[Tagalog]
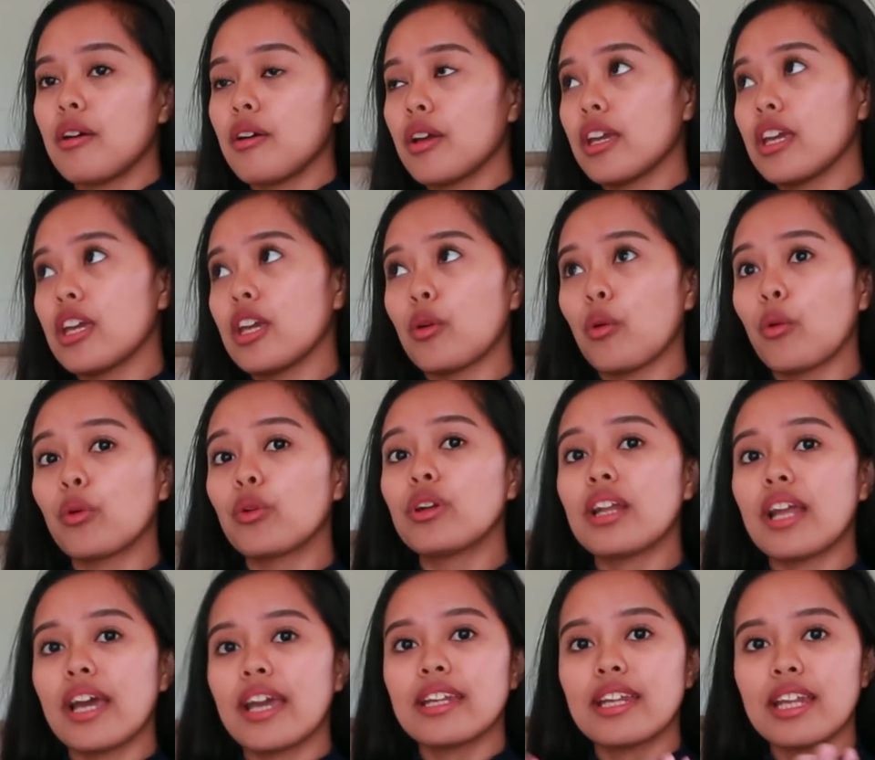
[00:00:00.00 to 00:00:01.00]

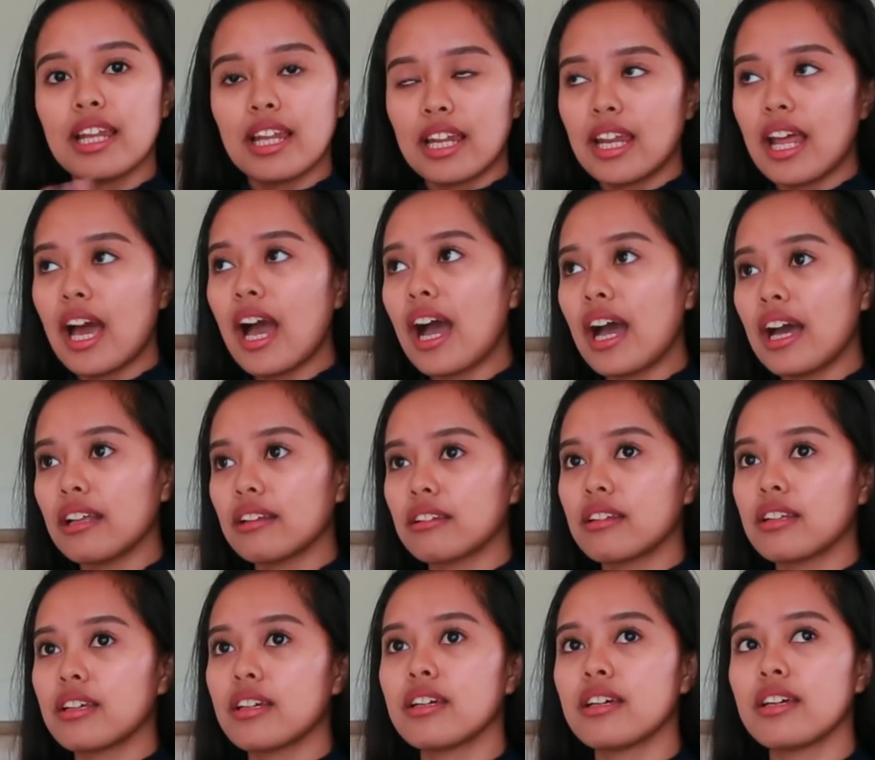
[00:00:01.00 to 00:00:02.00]
i-online nila lahat,
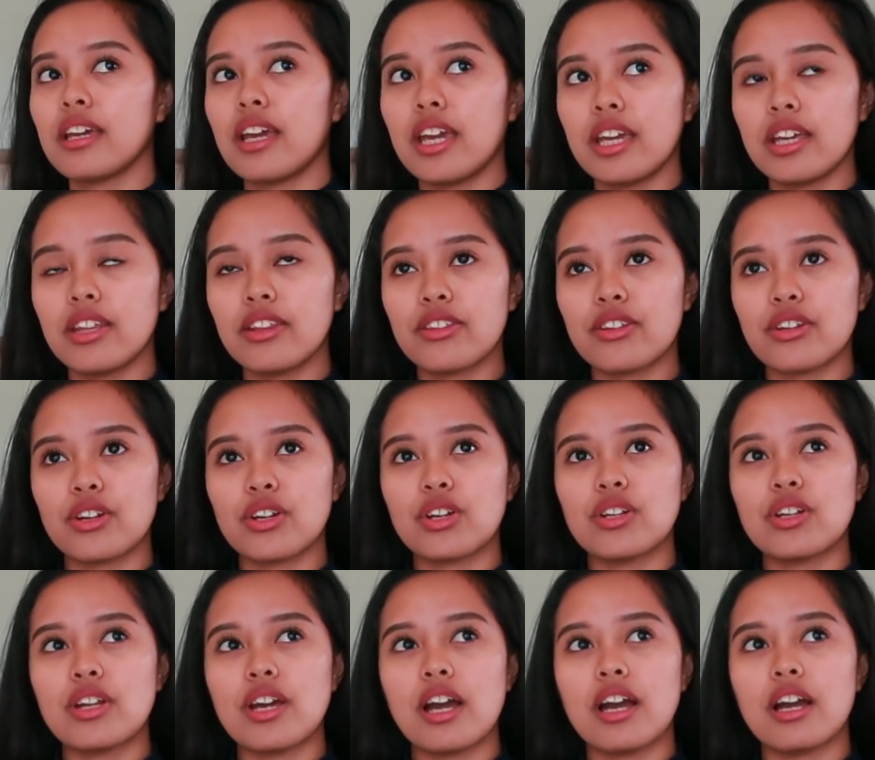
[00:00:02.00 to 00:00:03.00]
either
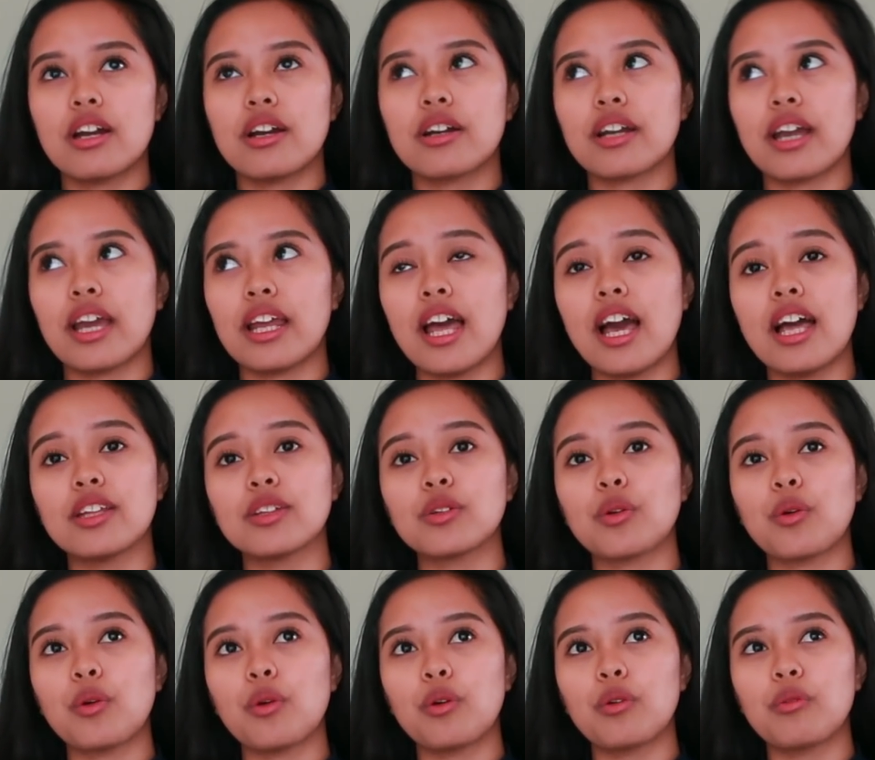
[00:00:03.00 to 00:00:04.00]
na kailangan
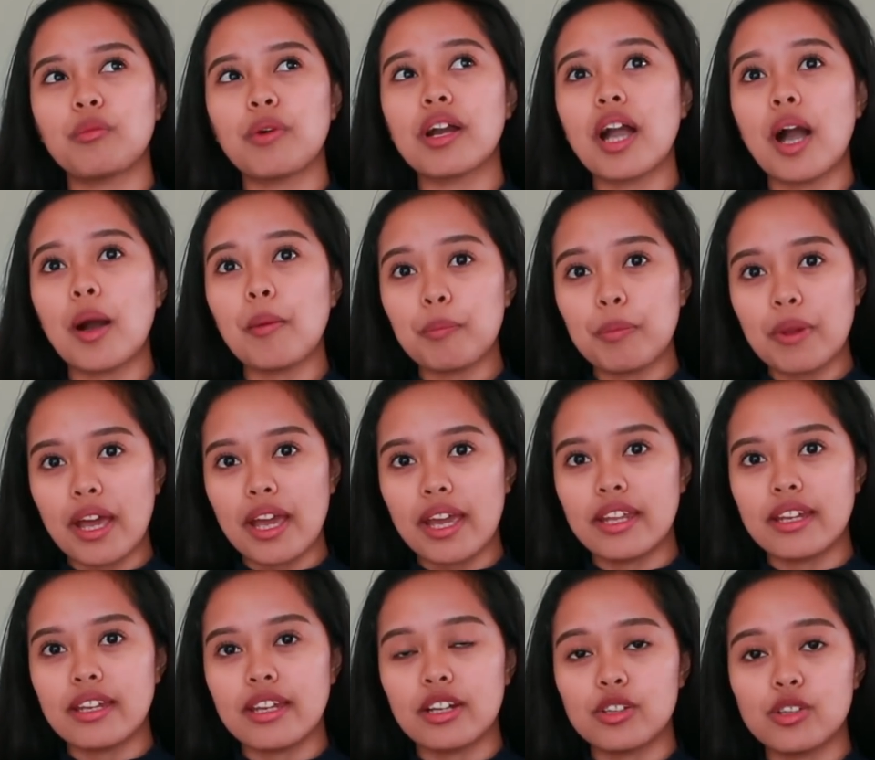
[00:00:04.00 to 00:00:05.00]
kong
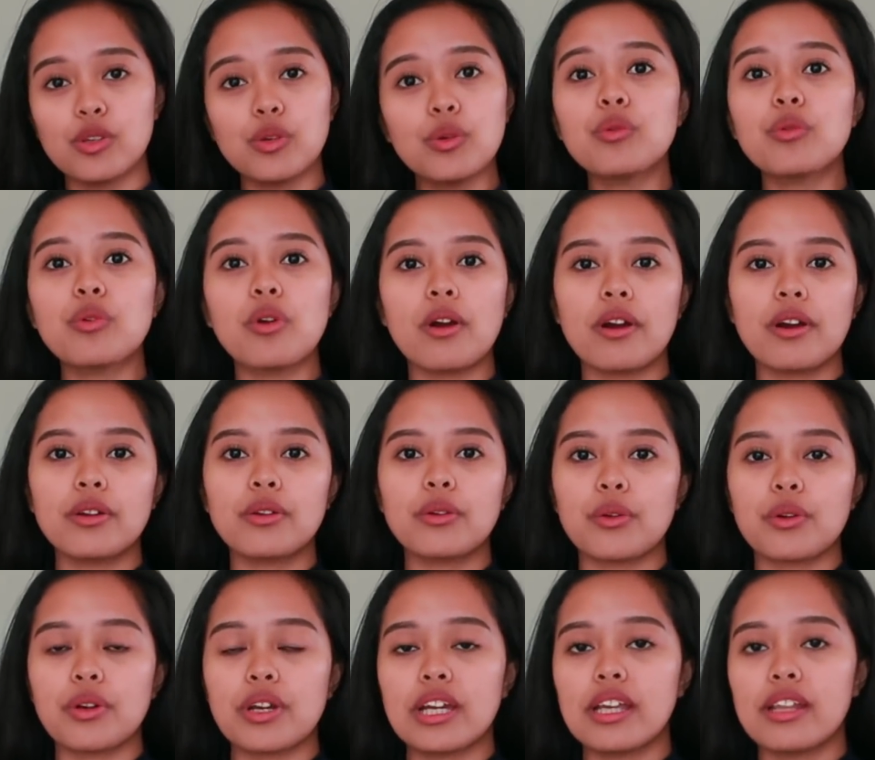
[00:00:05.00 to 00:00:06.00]
mag-apply ng new card
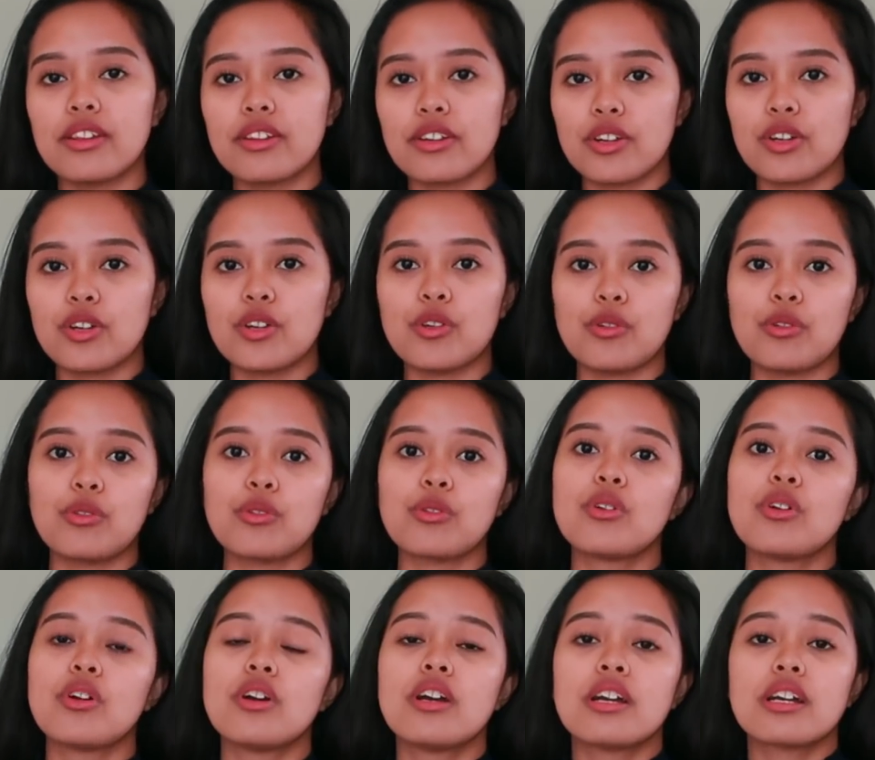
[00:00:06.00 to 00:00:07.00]
or either yung
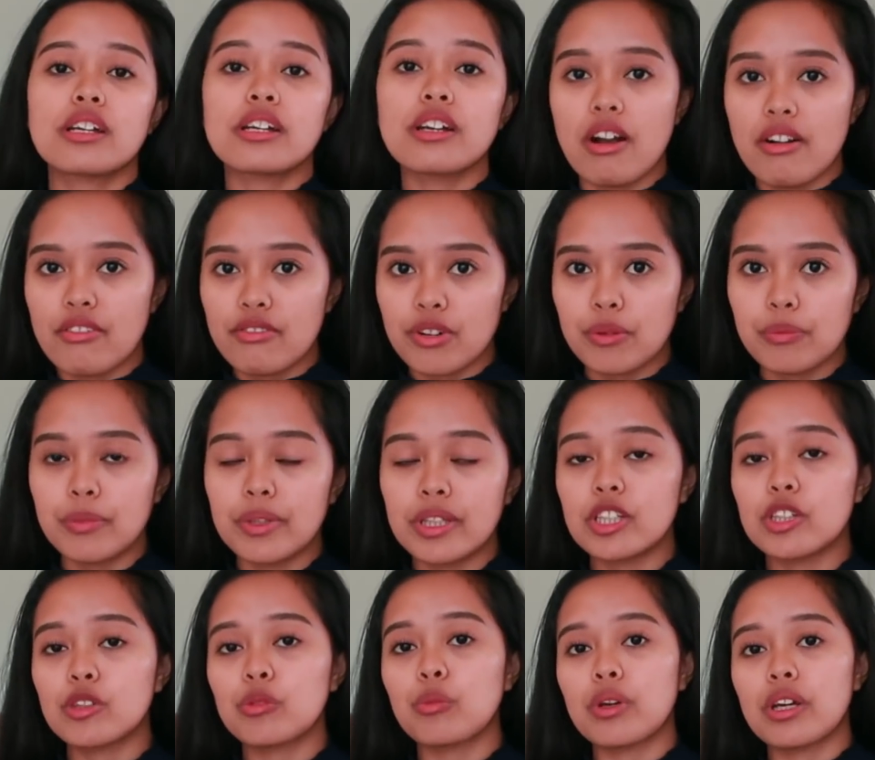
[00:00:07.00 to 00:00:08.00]

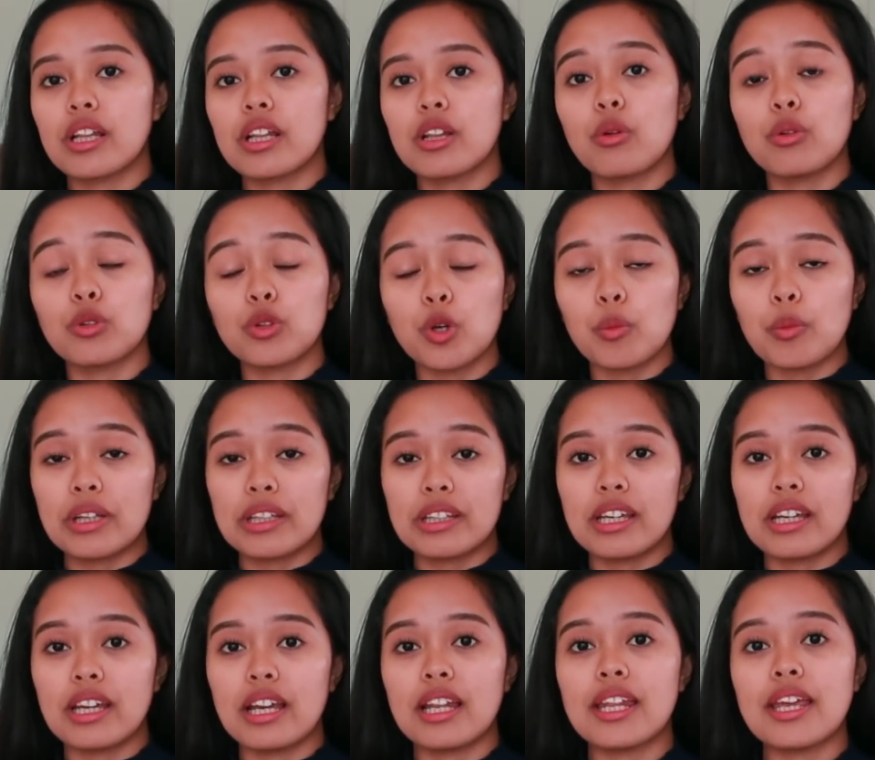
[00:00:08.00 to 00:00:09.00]
government will
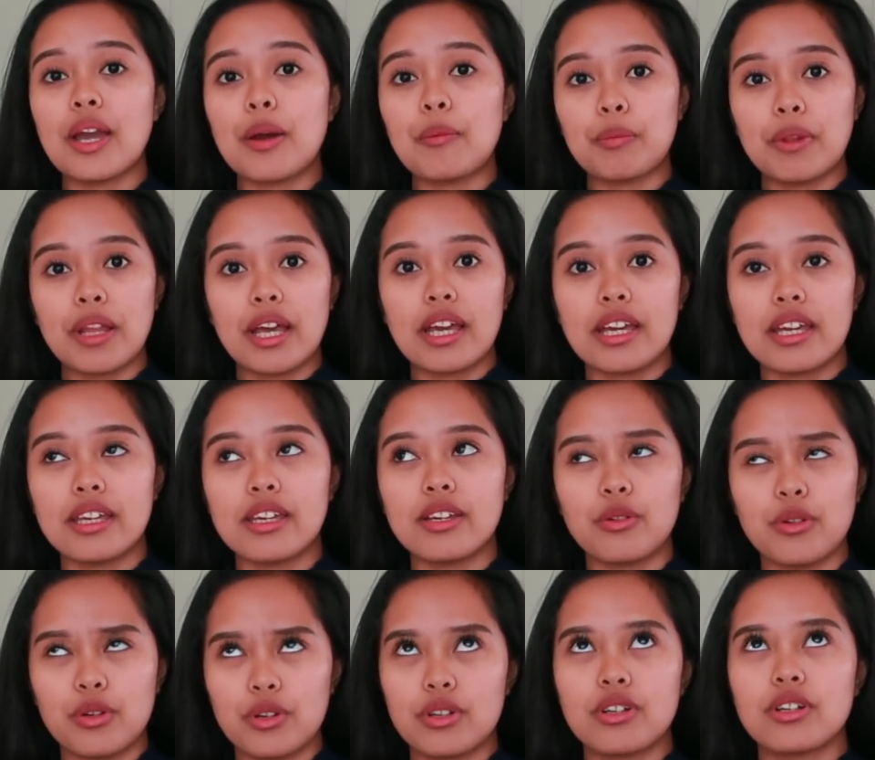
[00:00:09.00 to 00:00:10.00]
automatically apply
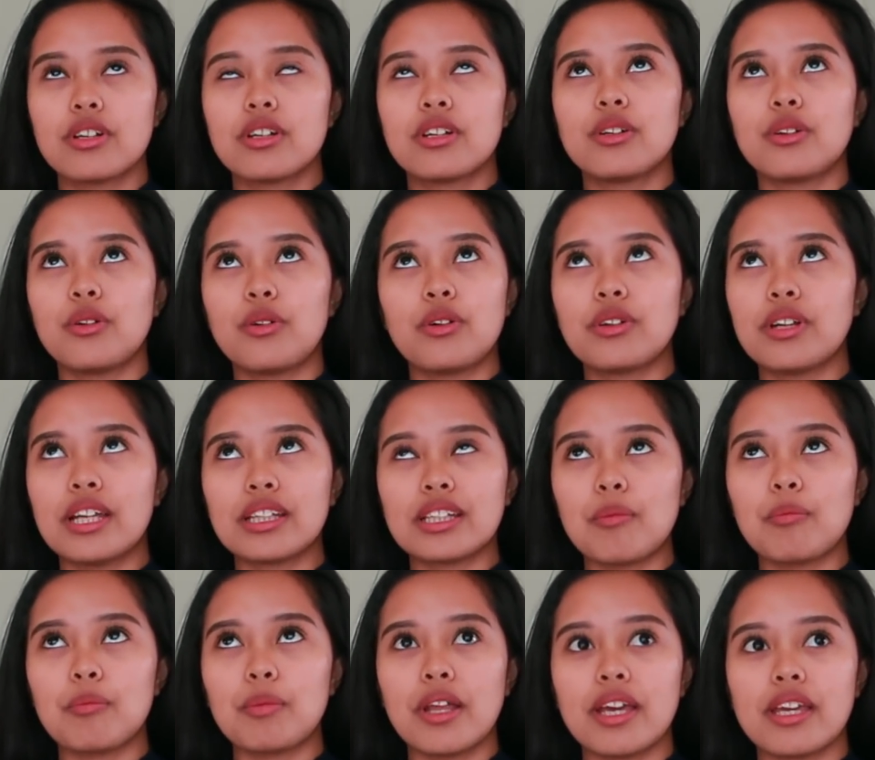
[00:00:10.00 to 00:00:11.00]
or no, not
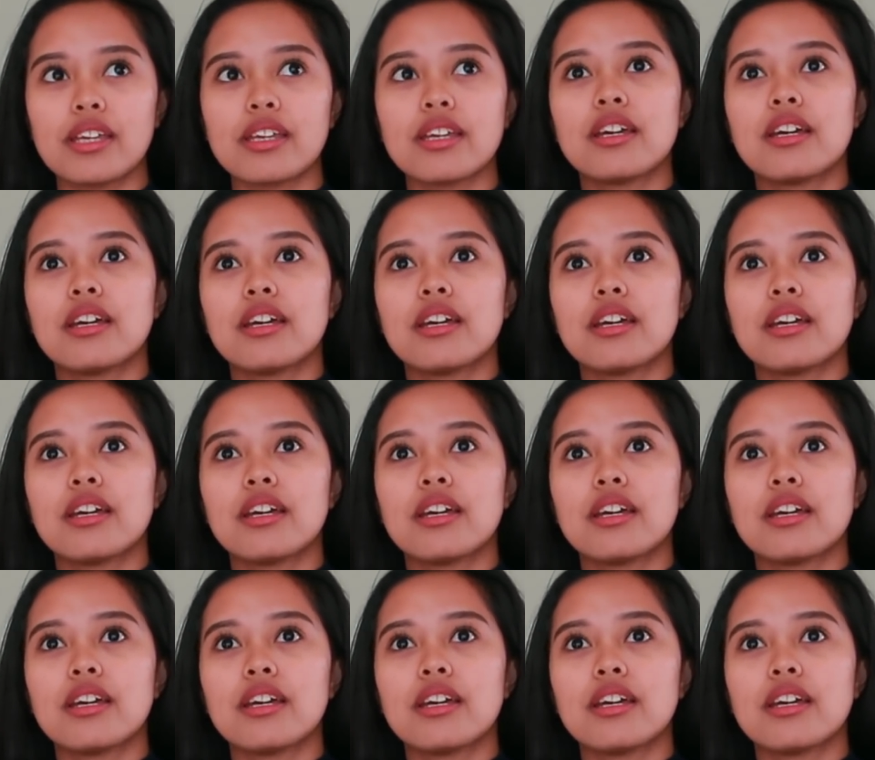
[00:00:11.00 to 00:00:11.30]
apply.